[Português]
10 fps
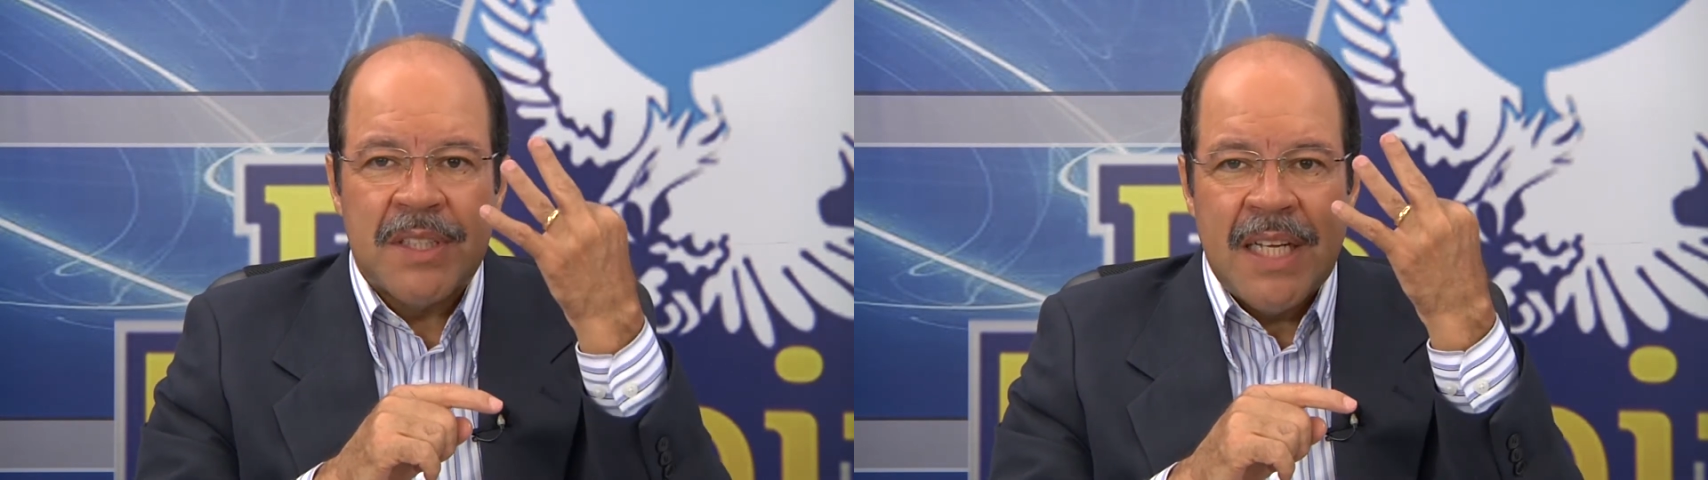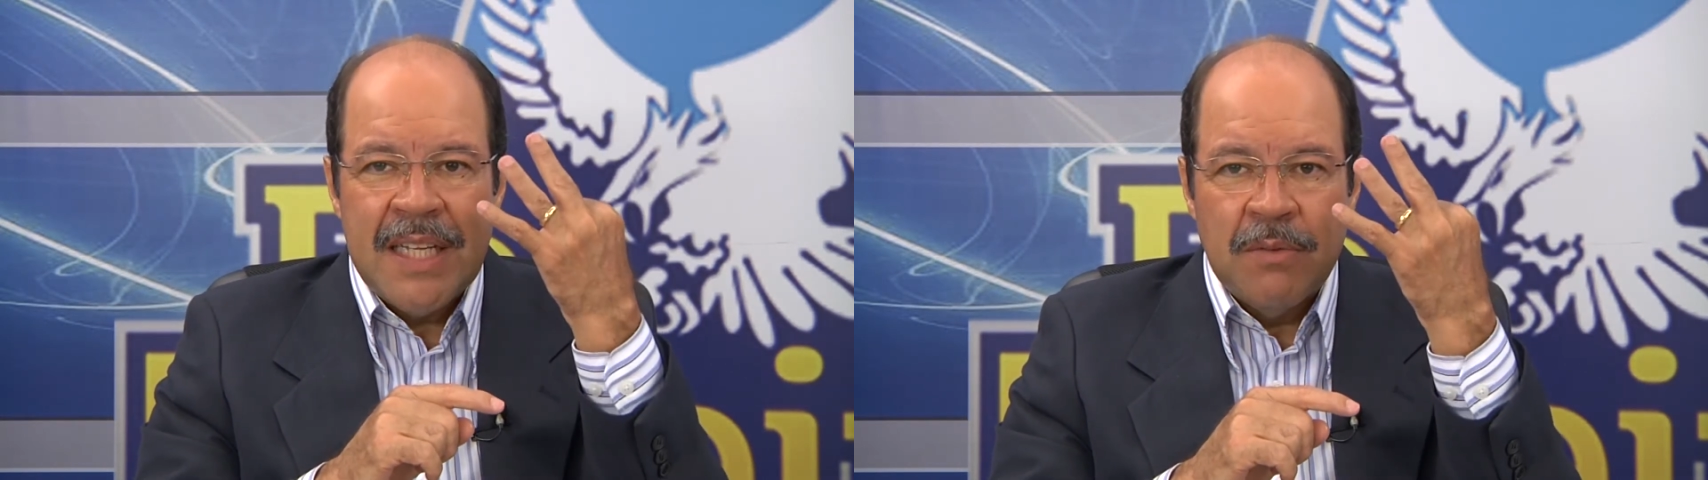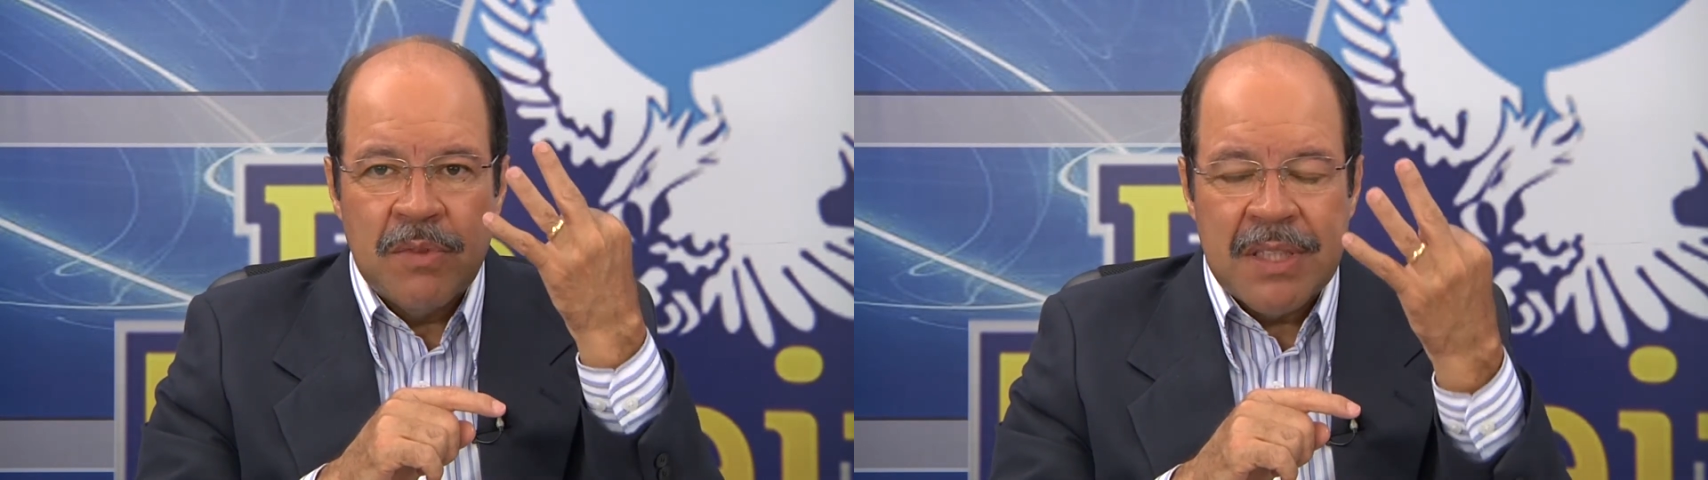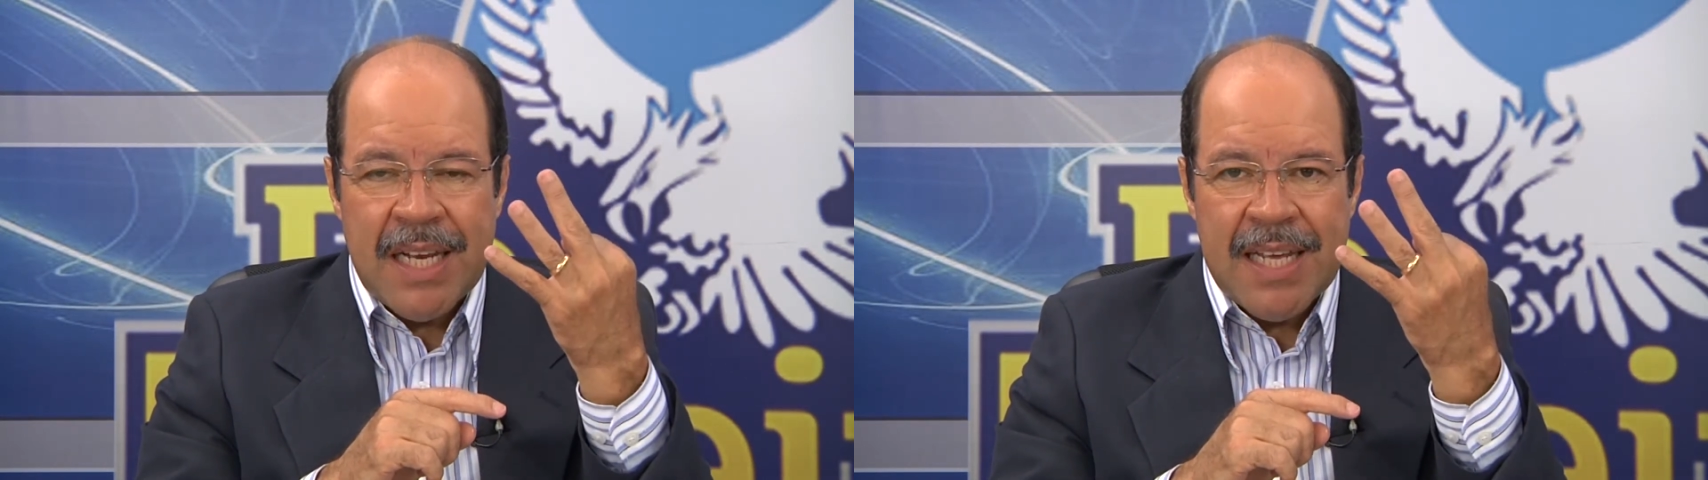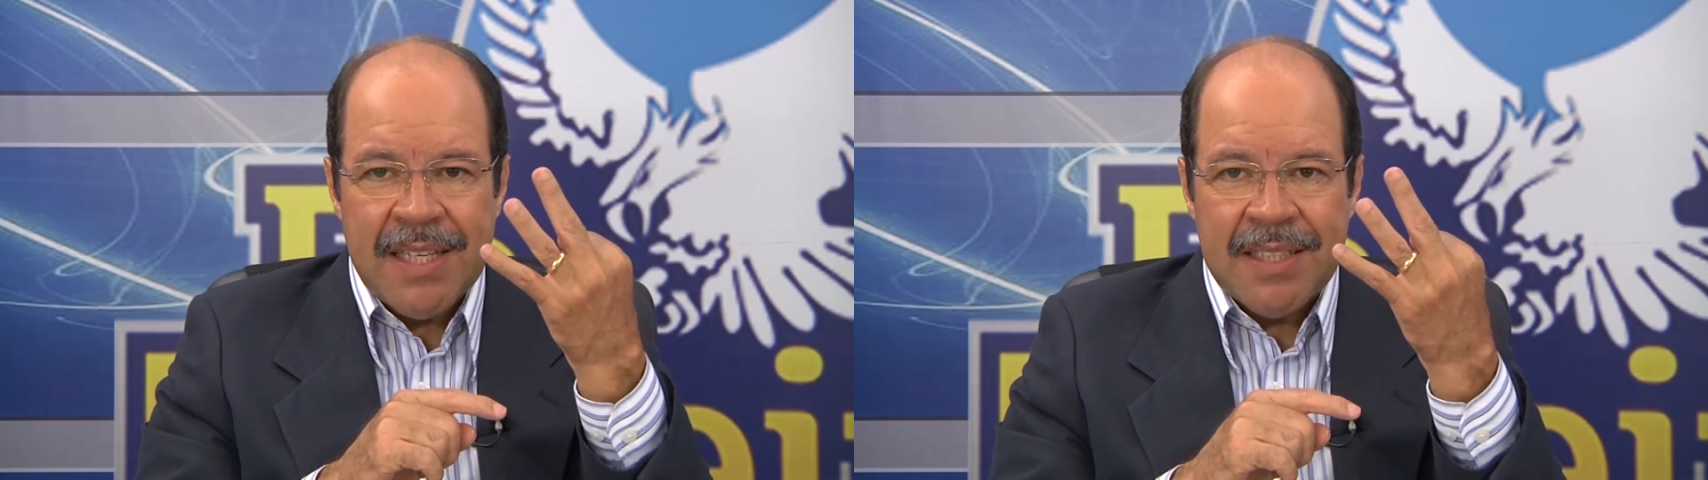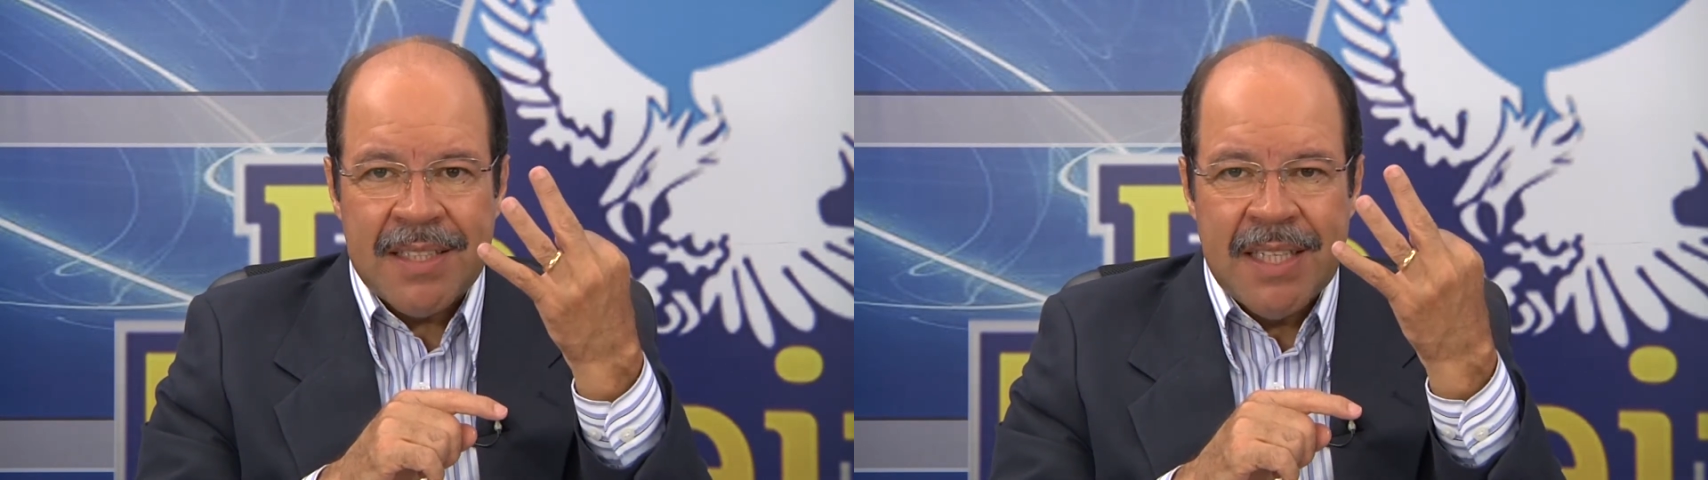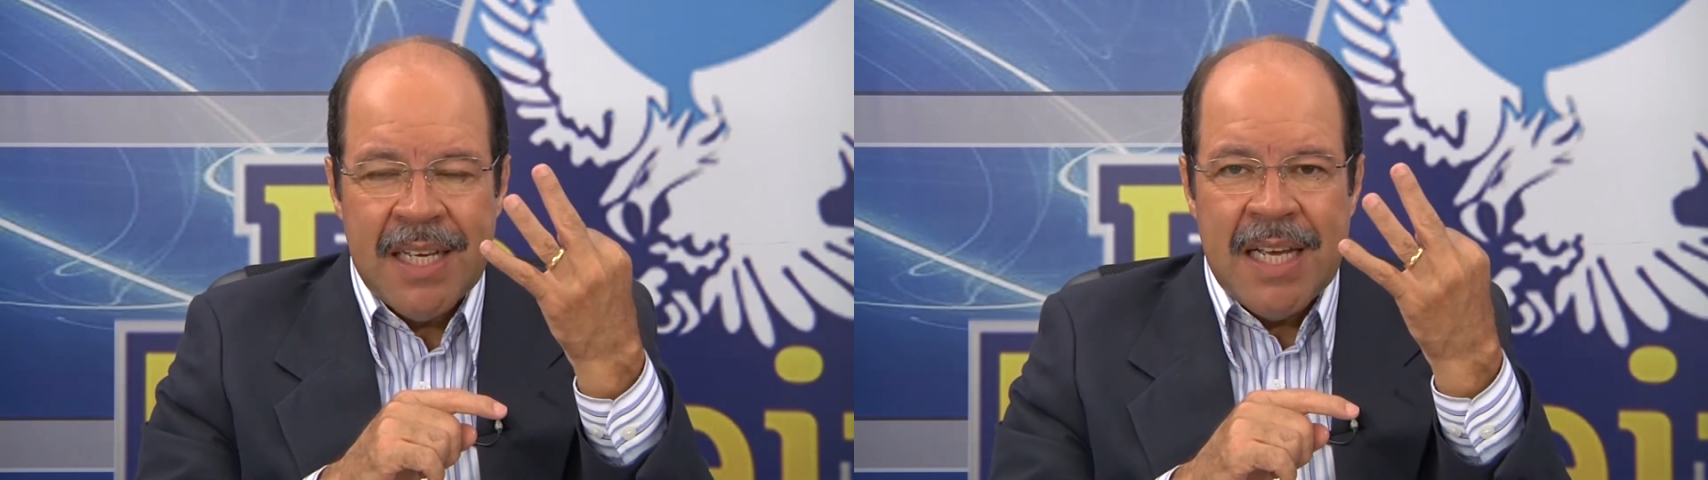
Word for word: seriam três.